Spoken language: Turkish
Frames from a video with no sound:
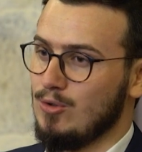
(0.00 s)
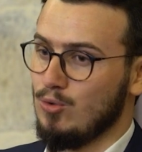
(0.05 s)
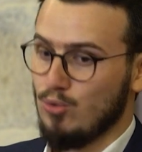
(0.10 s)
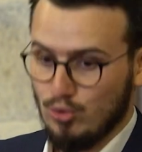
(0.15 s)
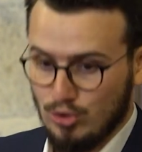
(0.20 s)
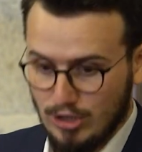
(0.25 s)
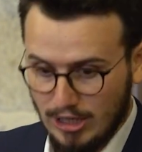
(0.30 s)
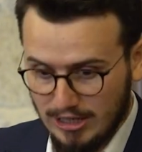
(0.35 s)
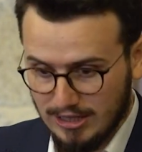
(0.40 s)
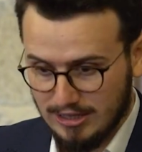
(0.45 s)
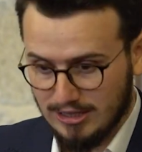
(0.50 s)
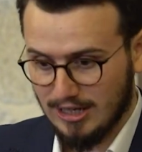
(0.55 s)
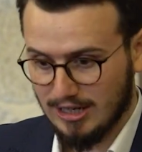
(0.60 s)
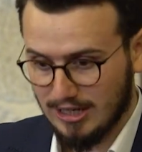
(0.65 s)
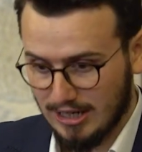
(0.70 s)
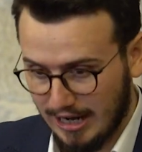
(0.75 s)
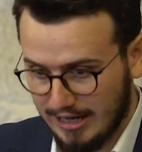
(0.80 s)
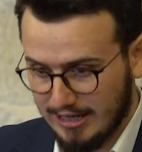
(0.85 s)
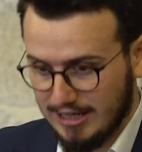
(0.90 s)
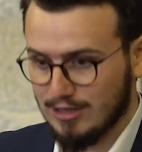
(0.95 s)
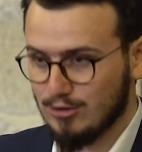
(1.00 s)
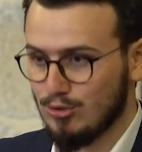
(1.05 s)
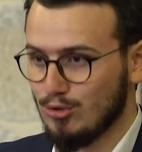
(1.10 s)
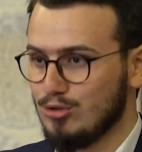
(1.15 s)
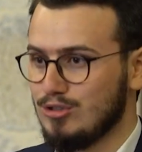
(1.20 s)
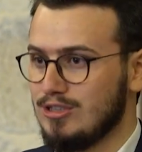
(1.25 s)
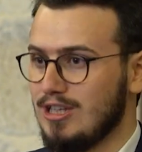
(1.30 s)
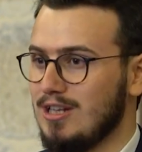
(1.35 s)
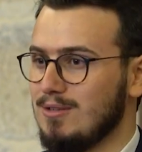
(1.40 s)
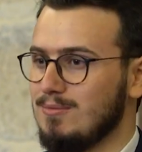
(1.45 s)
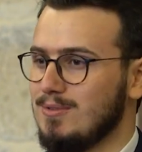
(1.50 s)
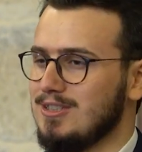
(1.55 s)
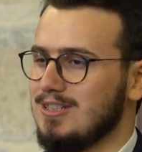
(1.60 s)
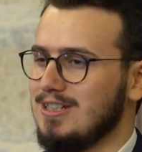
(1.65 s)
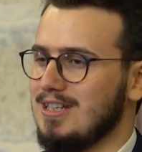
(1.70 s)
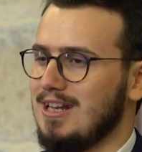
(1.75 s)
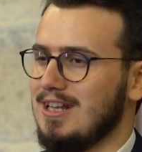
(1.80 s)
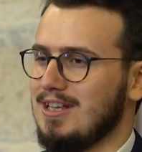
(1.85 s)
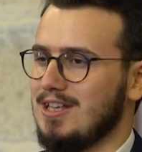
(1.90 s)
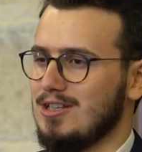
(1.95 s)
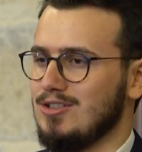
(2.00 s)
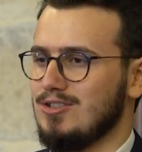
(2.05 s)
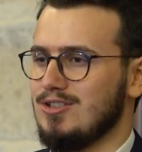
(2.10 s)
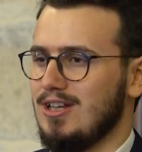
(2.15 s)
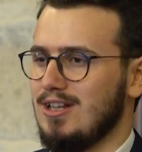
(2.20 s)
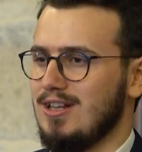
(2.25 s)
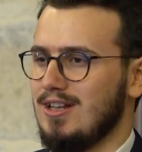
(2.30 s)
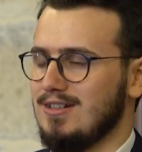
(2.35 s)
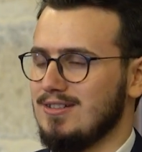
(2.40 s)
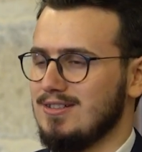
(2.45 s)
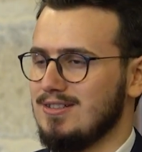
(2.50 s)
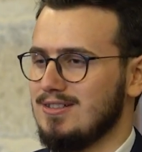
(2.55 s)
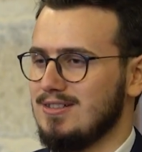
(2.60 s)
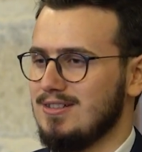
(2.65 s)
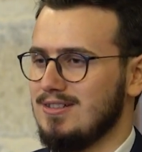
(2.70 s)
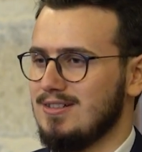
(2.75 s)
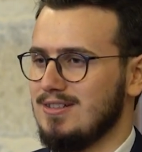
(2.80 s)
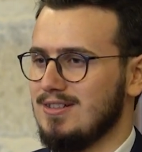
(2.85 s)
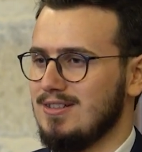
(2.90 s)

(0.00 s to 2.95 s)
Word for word: üzerinde gayret gösterilmesi gereken şeylerdir.